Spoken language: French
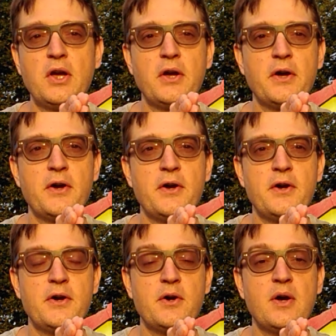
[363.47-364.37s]

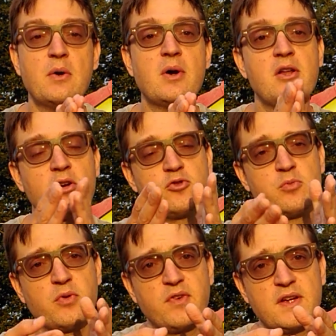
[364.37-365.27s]
Euh, ou alors tu
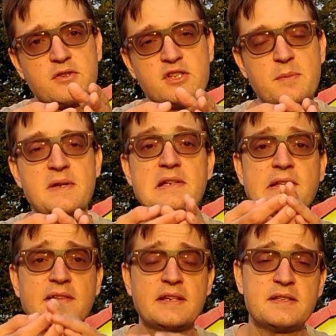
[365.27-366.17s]
peux faire ce que j'appelle les
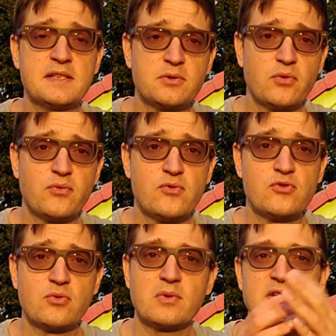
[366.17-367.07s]
techniques de
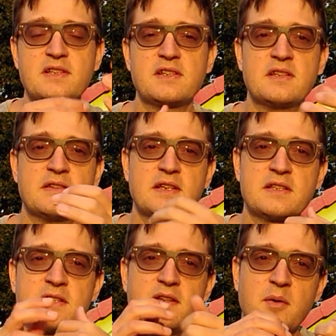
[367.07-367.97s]
fusion. ça, c'est une
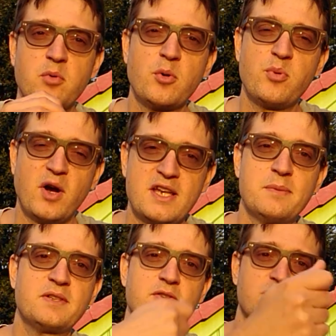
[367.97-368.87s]
technique d'impro pour
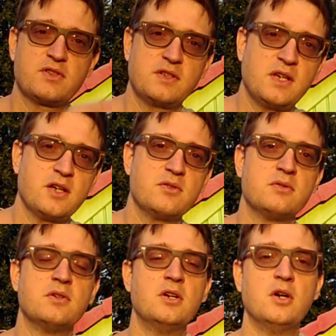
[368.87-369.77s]
adapter ton
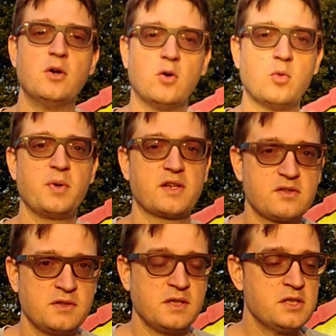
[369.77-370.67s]
scénario au
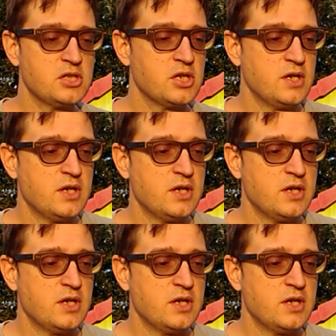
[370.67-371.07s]
personnage.